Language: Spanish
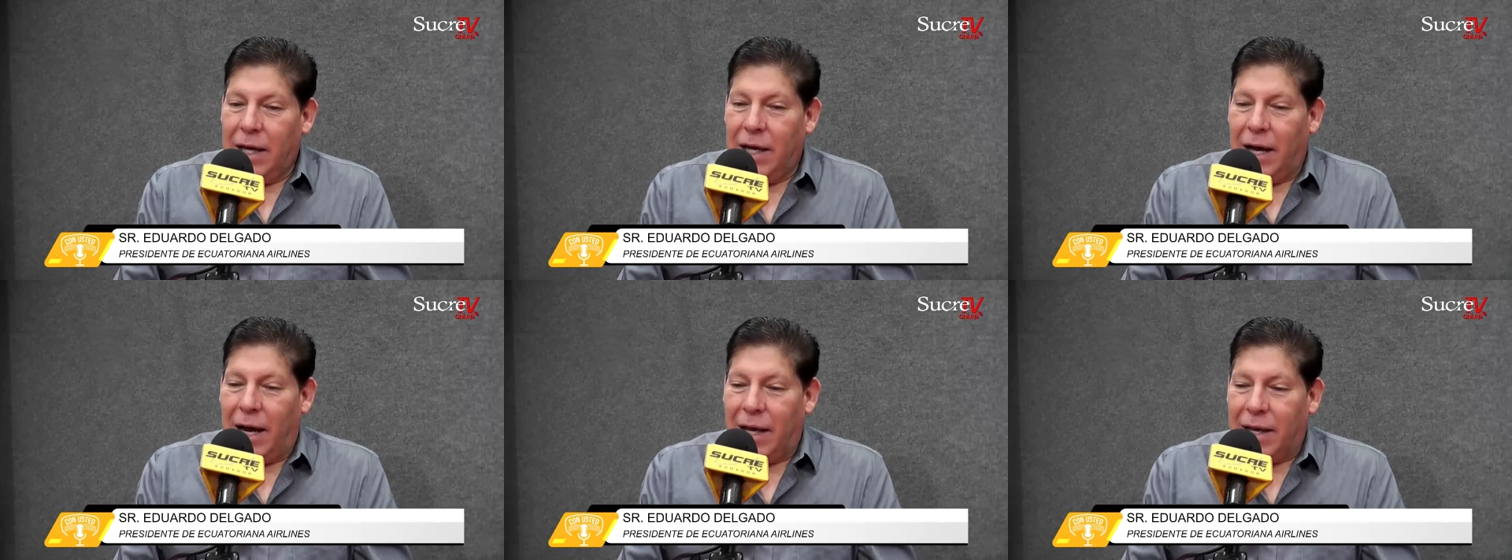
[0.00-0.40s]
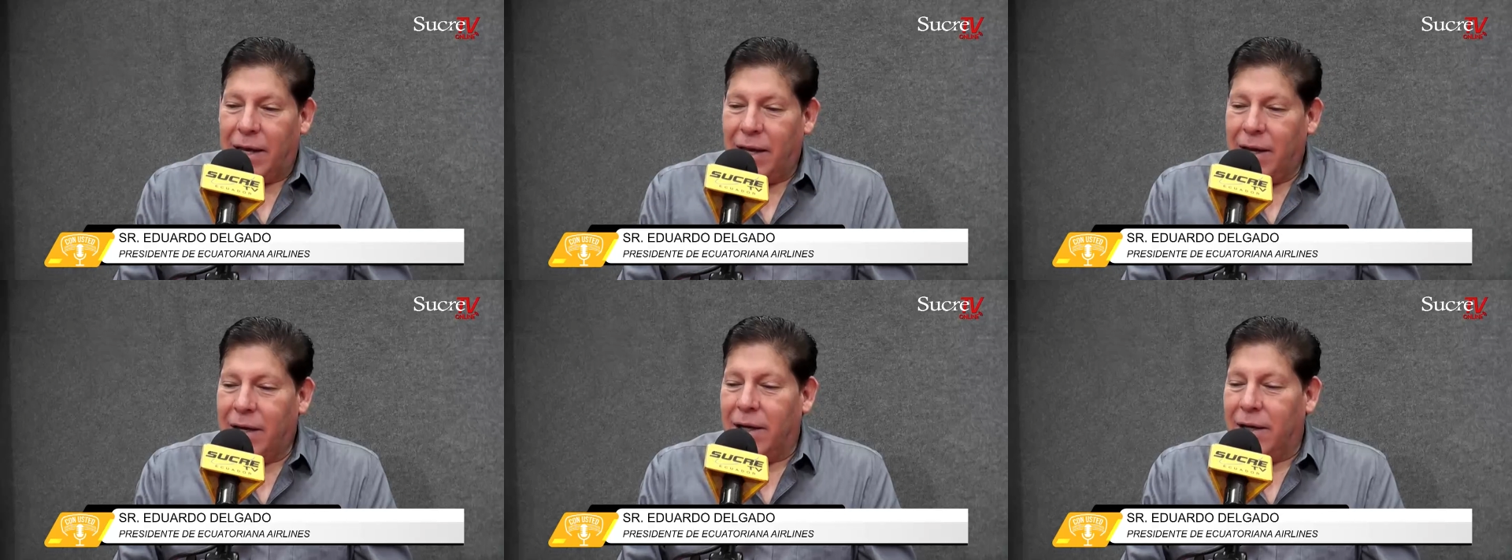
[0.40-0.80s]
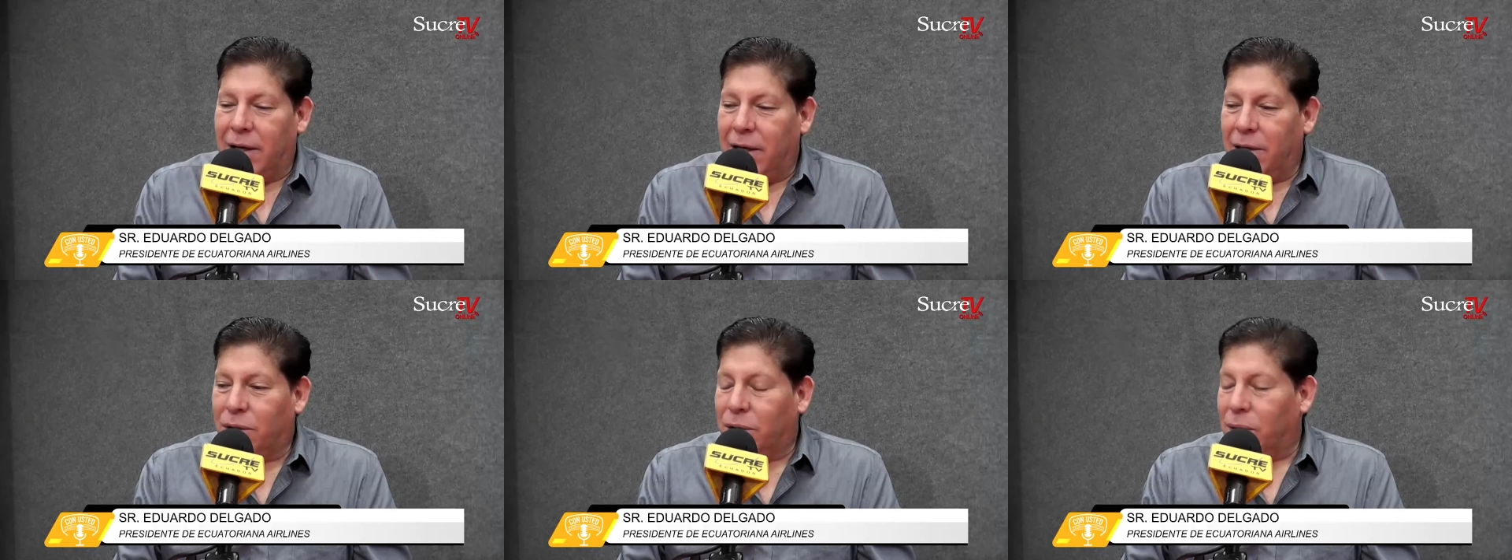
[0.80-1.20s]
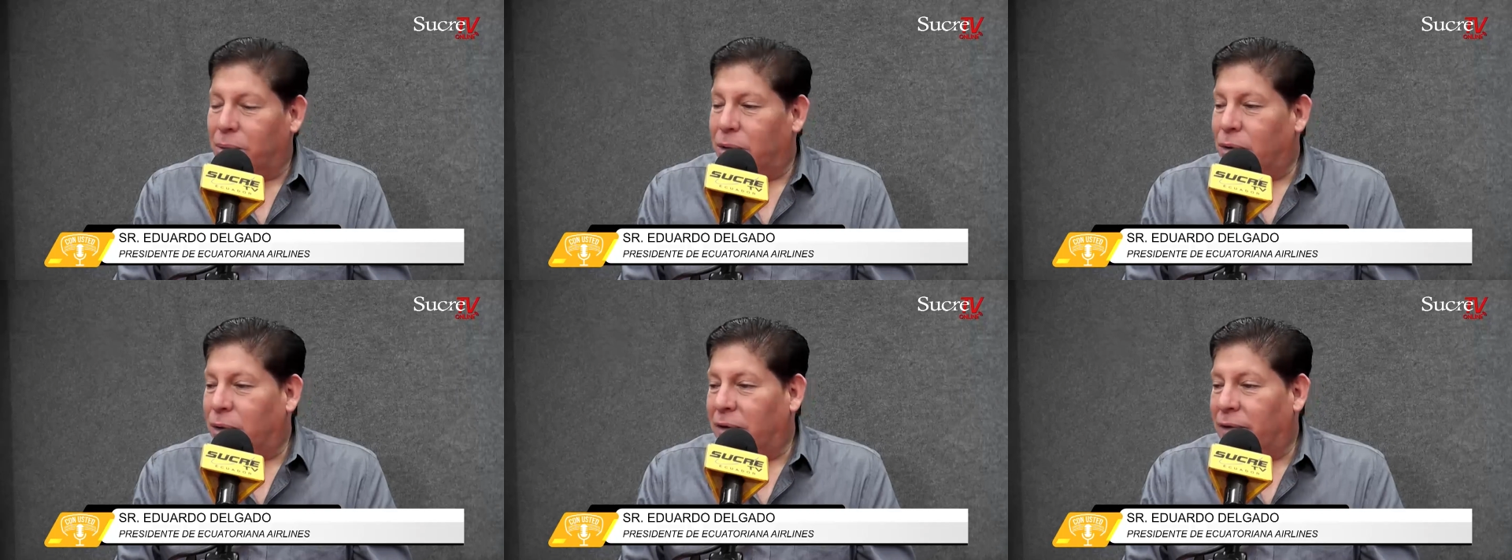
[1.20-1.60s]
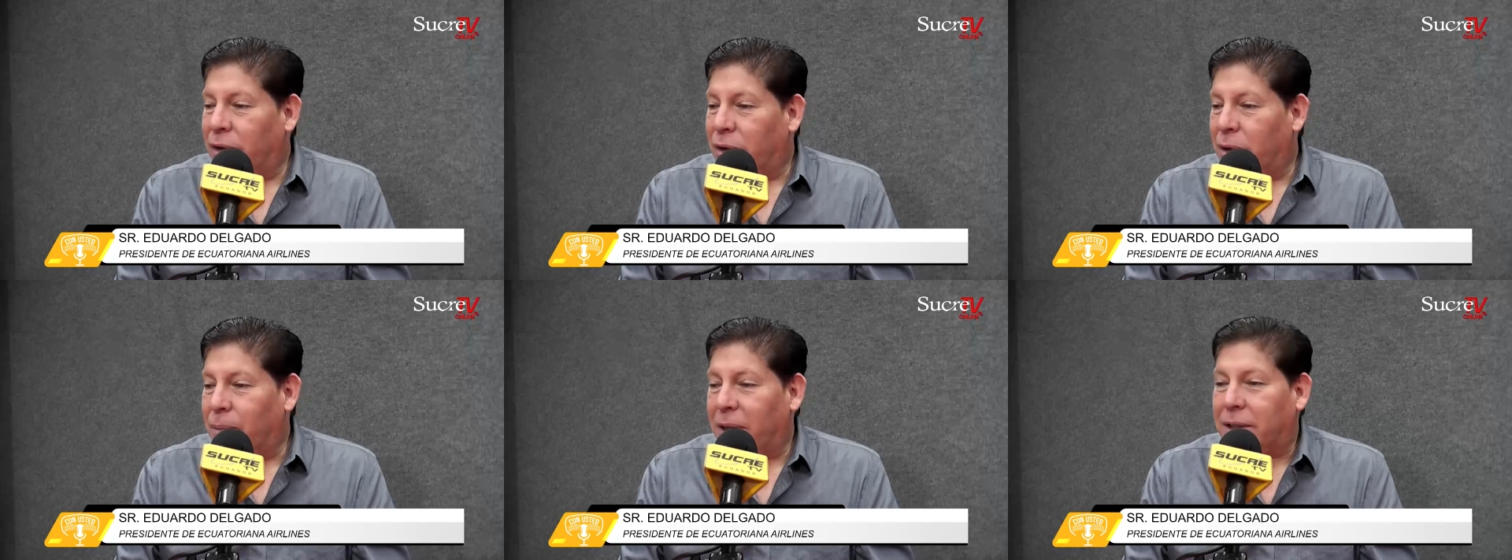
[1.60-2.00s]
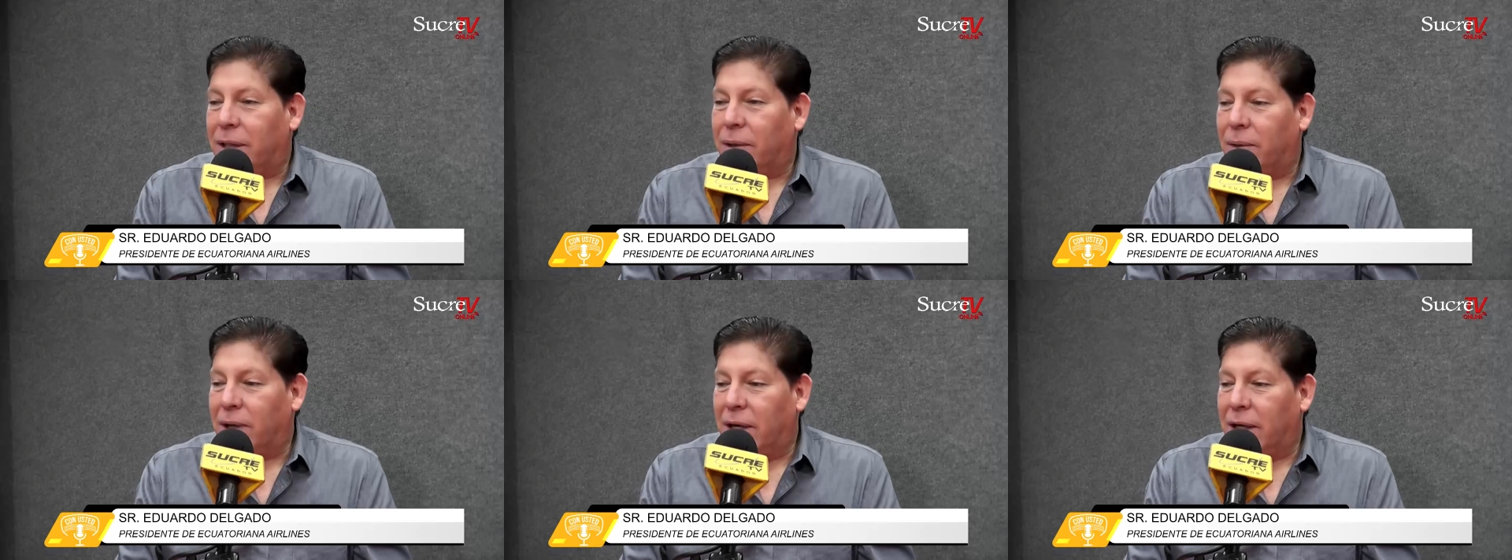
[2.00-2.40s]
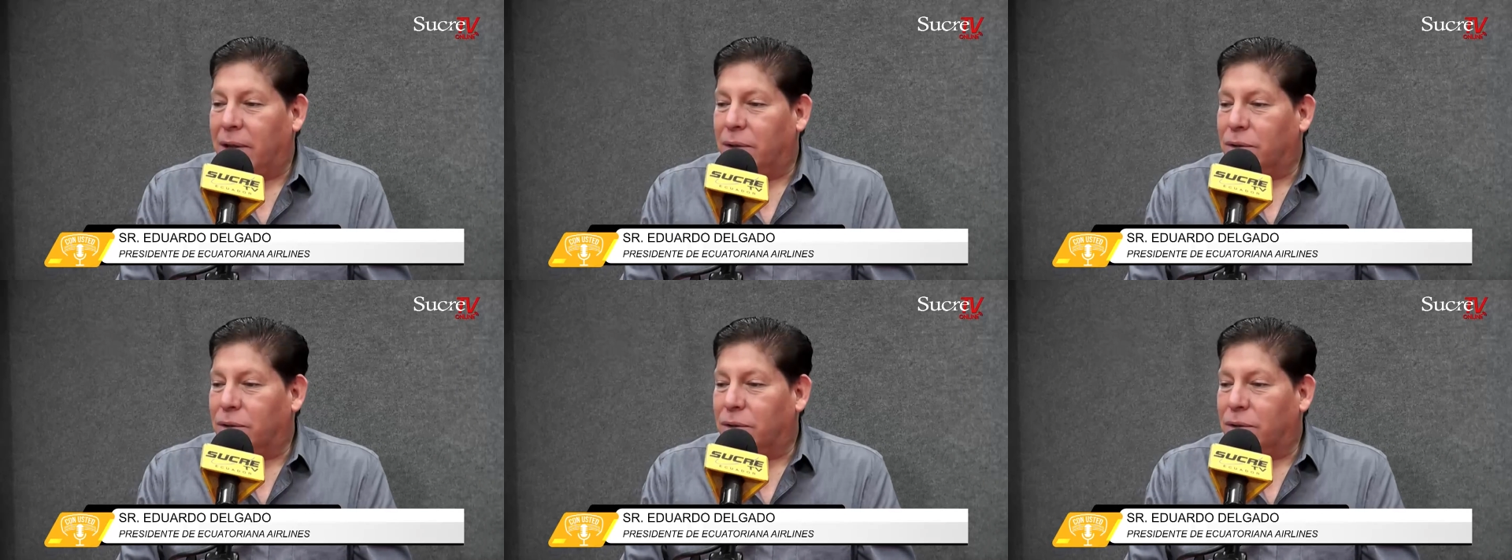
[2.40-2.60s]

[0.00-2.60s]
Ayer en el Hilton tuvimos un evento espectacular,